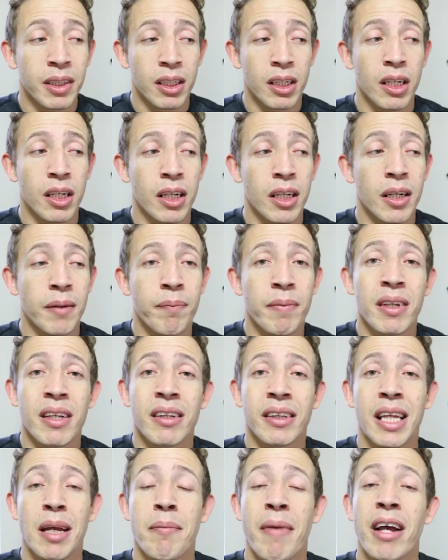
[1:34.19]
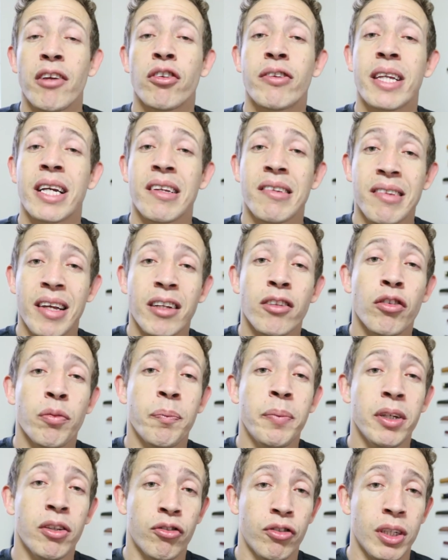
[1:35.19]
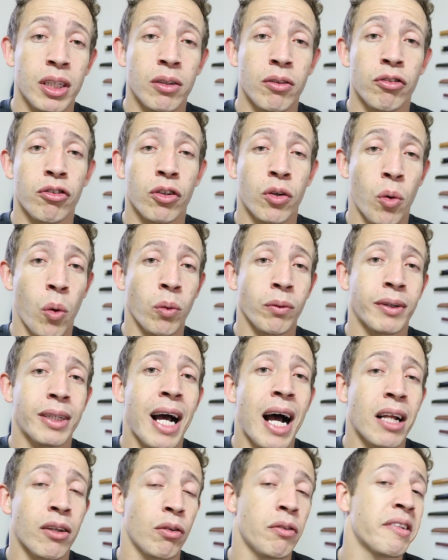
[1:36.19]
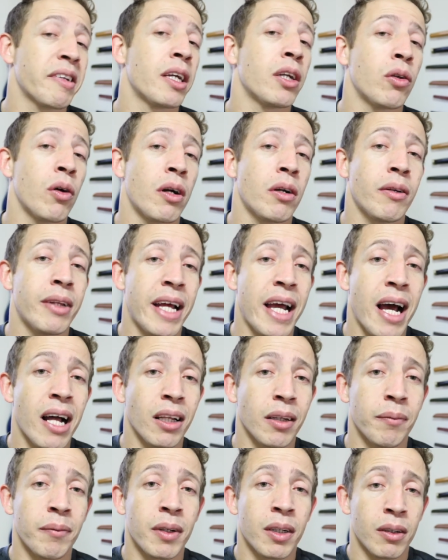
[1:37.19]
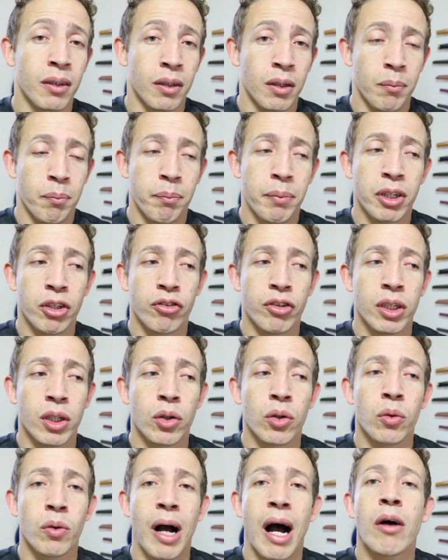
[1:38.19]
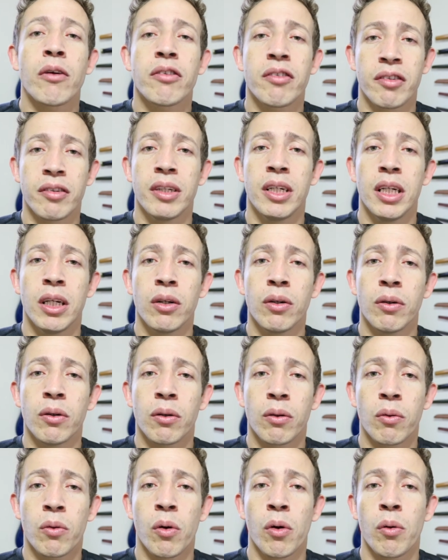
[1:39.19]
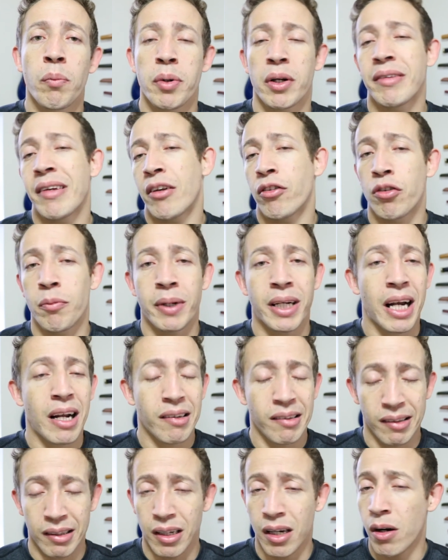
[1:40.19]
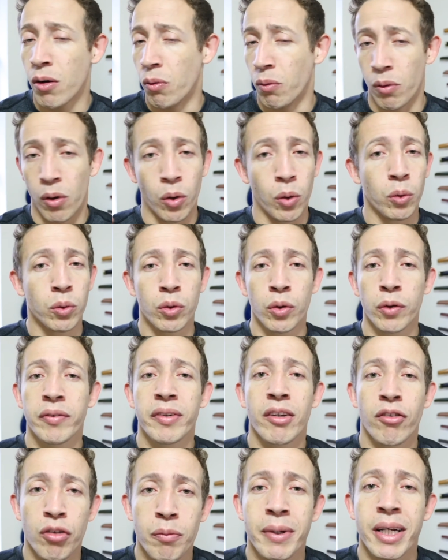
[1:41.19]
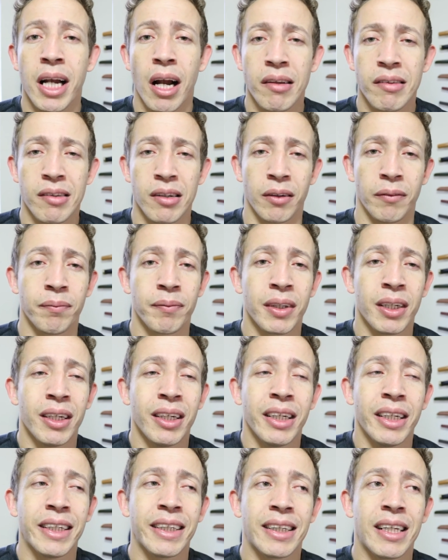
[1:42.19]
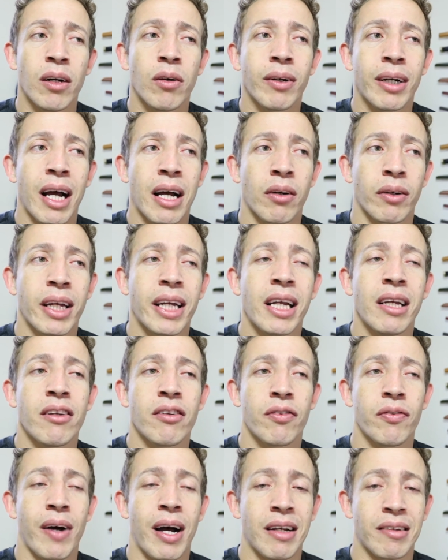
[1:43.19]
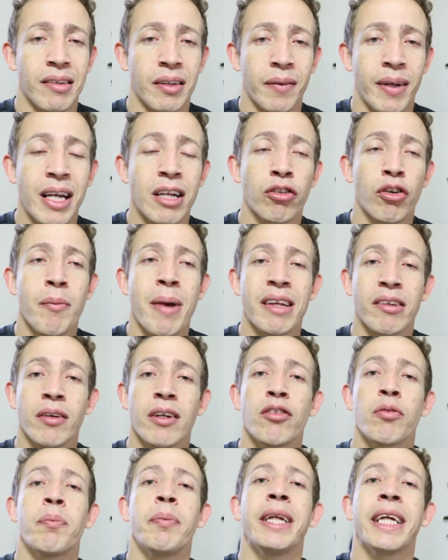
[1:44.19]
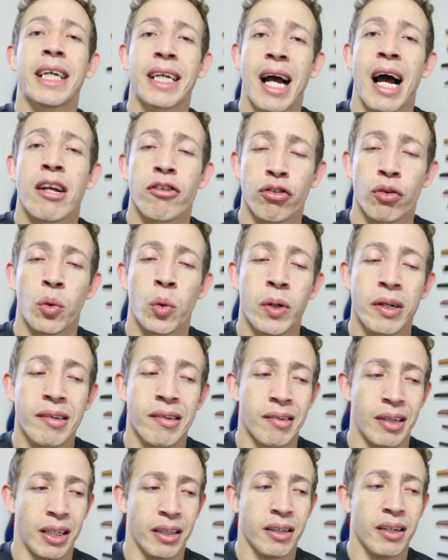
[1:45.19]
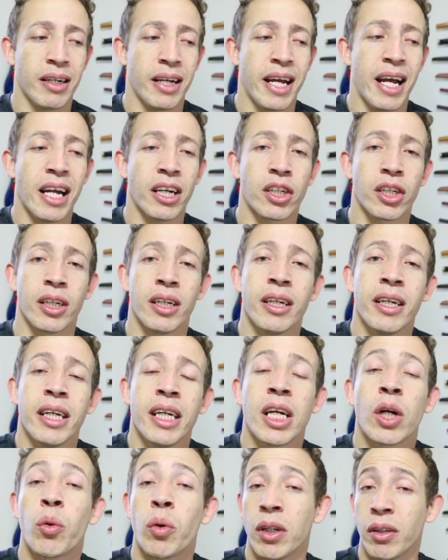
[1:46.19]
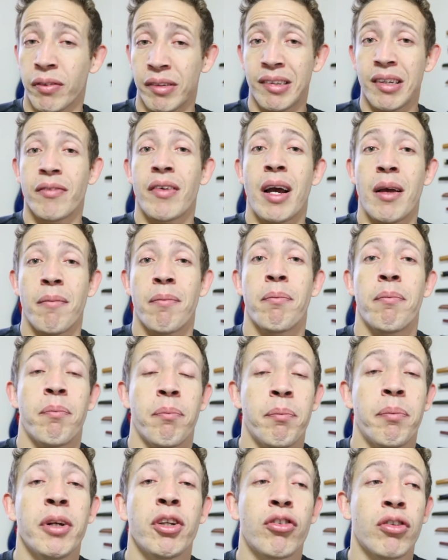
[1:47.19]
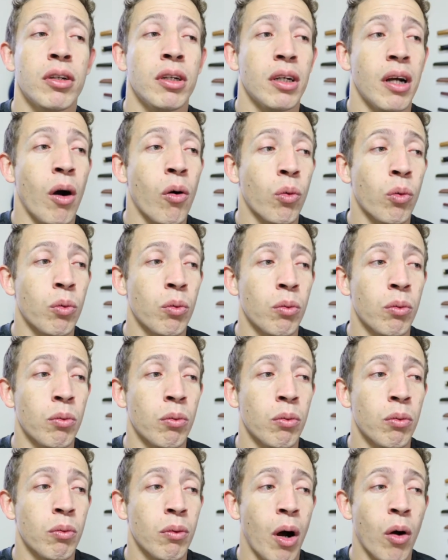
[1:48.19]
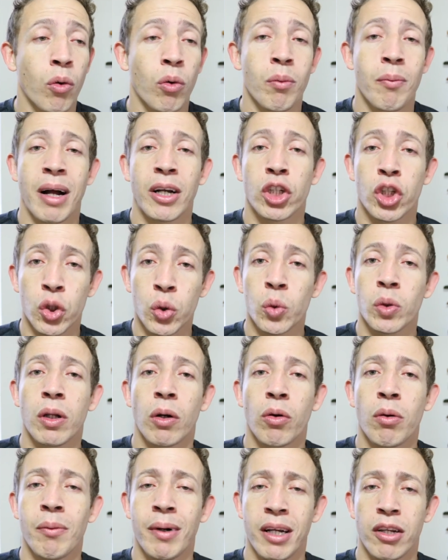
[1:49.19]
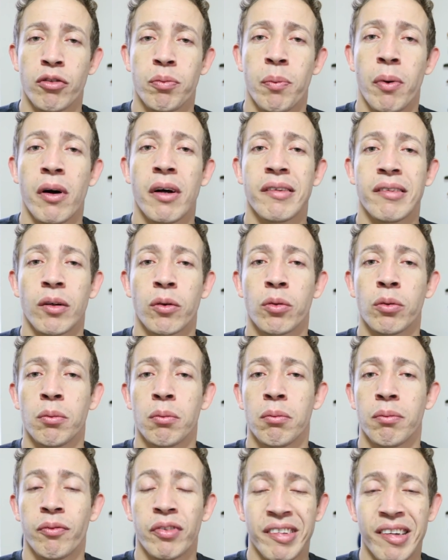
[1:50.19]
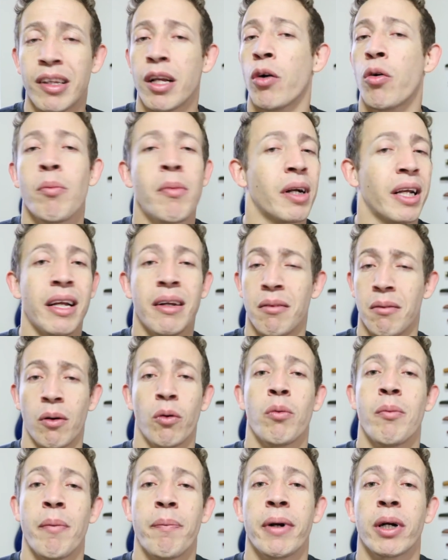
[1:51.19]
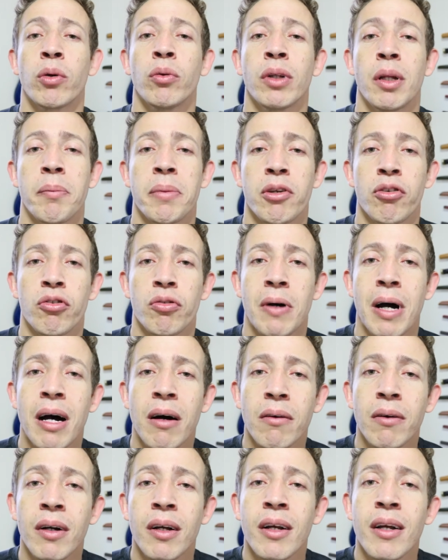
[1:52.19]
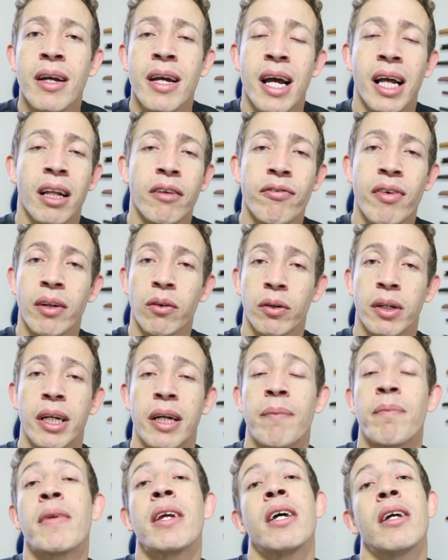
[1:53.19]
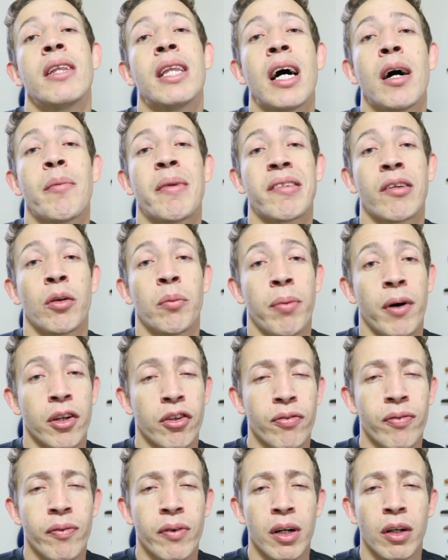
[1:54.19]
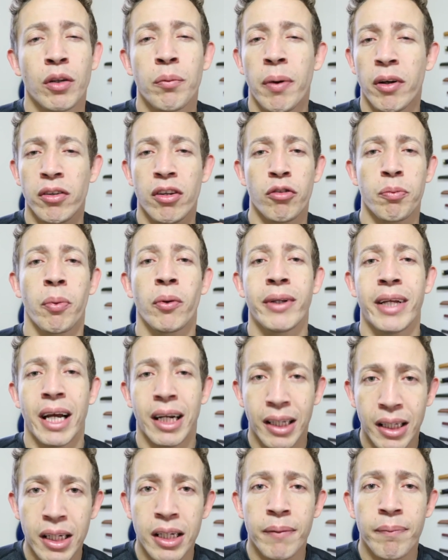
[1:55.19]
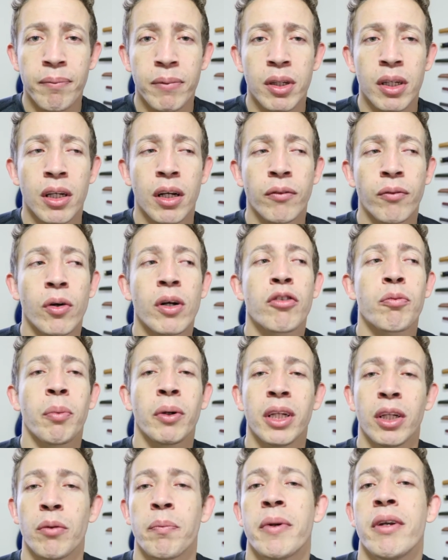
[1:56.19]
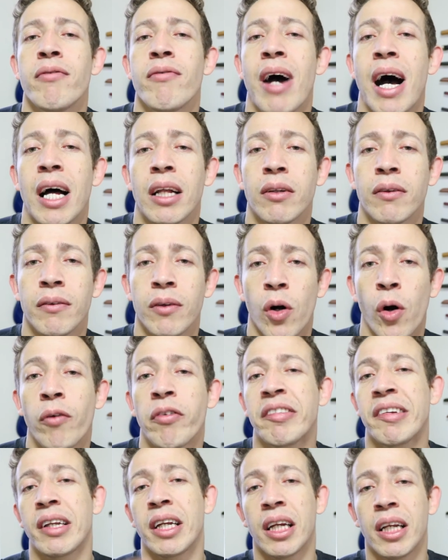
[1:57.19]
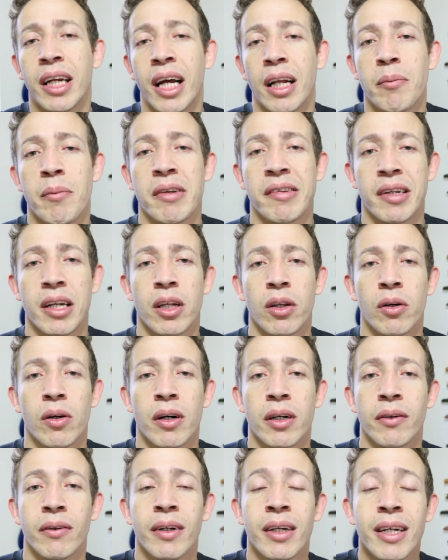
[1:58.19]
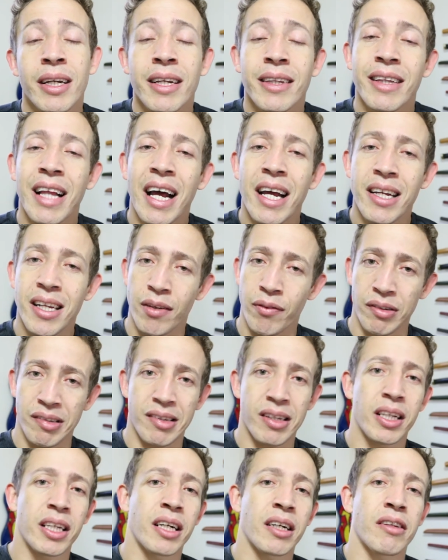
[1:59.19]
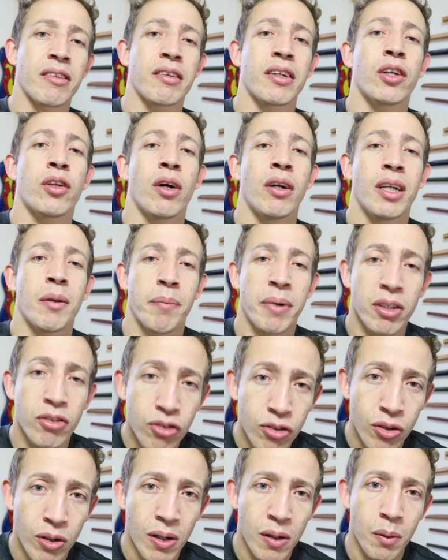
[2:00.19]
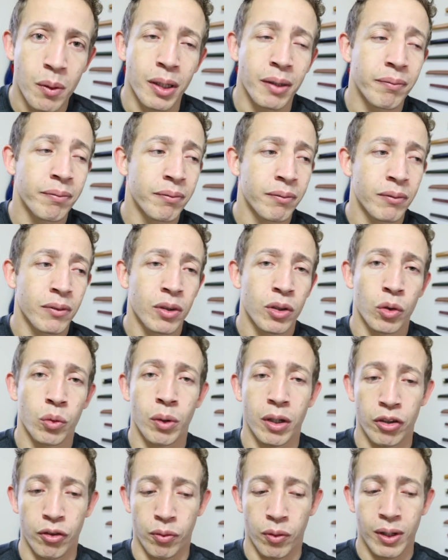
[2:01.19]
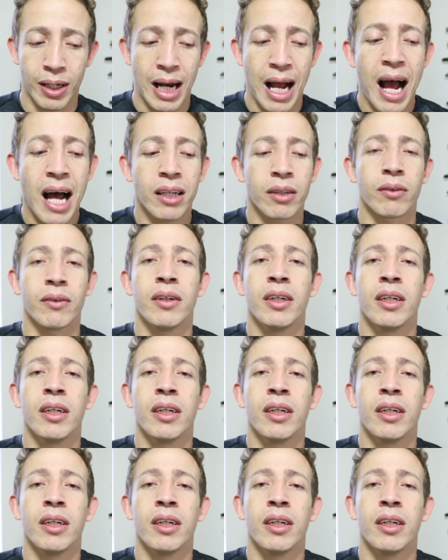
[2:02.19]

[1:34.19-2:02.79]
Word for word: que tem mais de 300 pedidos de contato no escritório dela pedindo auxílio com o processo de imigração ou dúvidas de imigração. Então, cara, o que, que eles fazem? Eles começam a explicar as coisas na internet e quando você vai pedir algum, alguma ajuda, alguma resposta, algum, você tem alguma, alguma pergunta pessoal, ela fala o quê? Não, mas eu não posso, eu não posso responder aqui. Eu vou responder no privado, ou você tem que ligar no meu escritório. Daí você liga no escritório da pessoa, do advogado,